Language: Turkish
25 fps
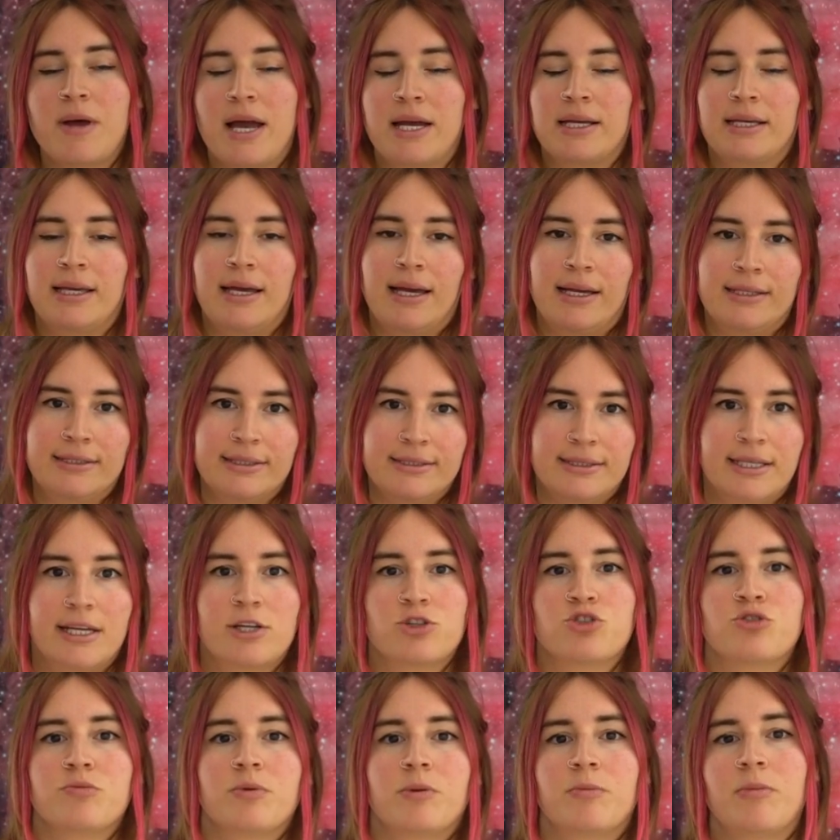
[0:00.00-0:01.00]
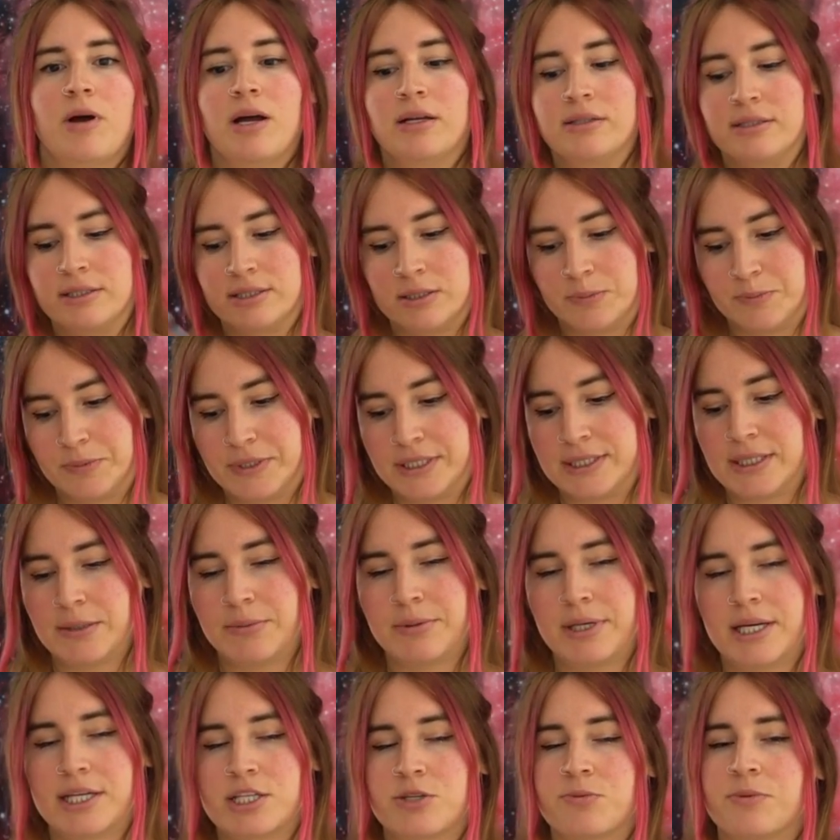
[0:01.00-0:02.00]
ben kendi tecrübemi anlatıp
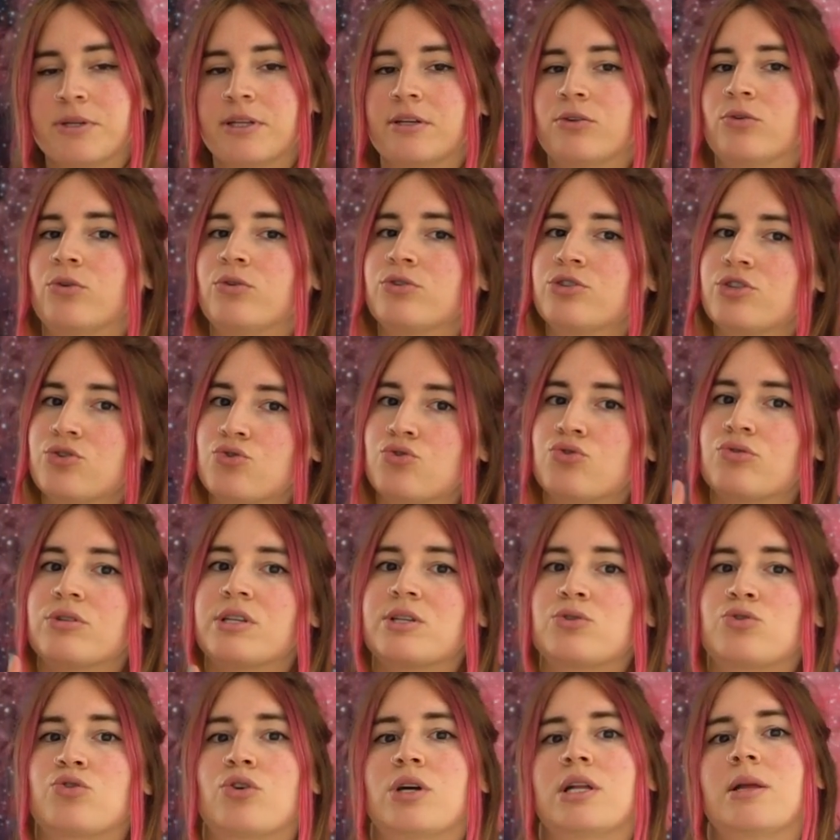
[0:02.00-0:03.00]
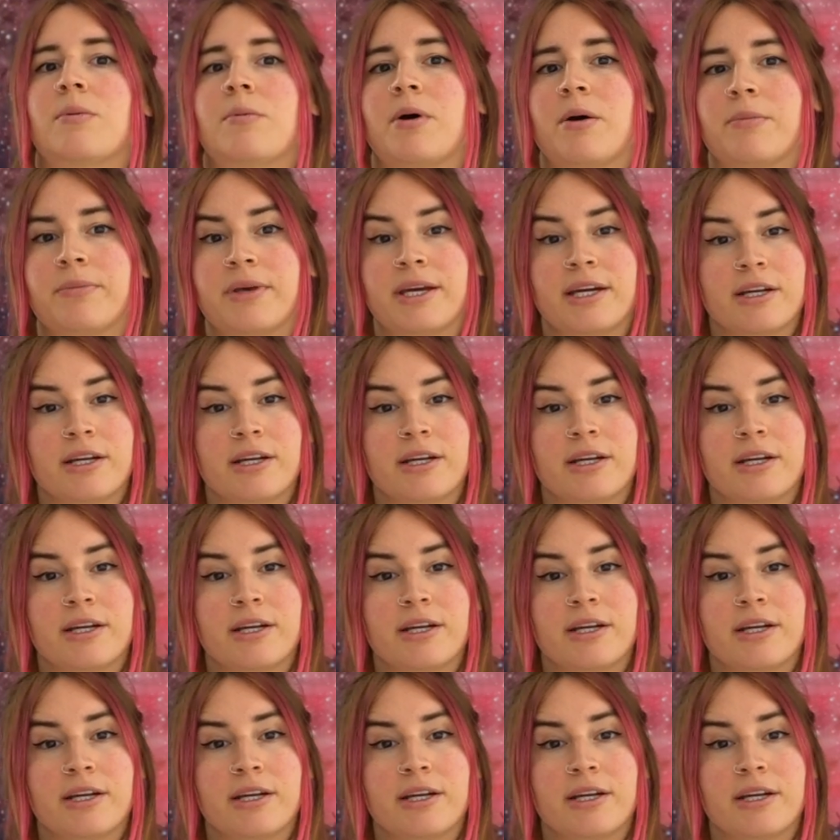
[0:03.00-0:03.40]
kitaba geçmeden önce şunu da söylemem